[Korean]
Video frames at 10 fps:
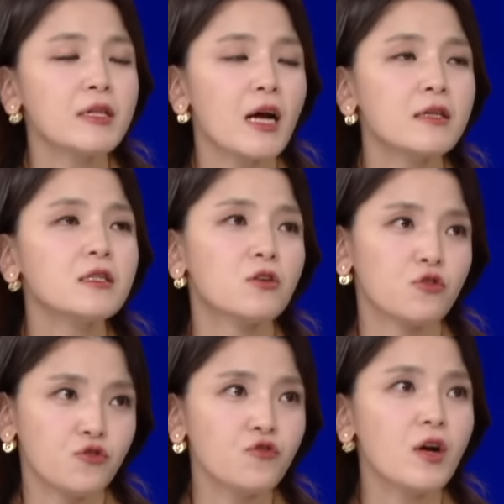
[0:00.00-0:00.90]
하는 그런
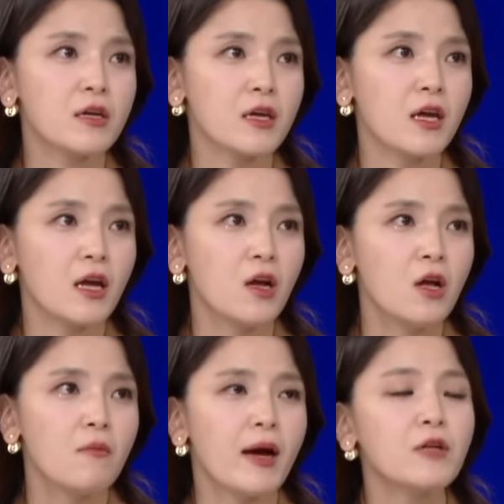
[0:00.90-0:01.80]
휴학에
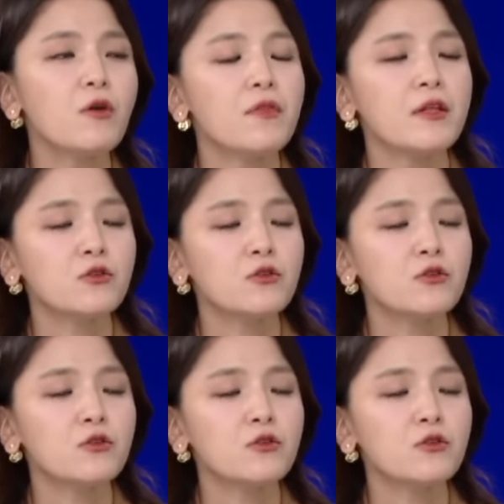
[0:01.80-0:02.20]
말도 안 되는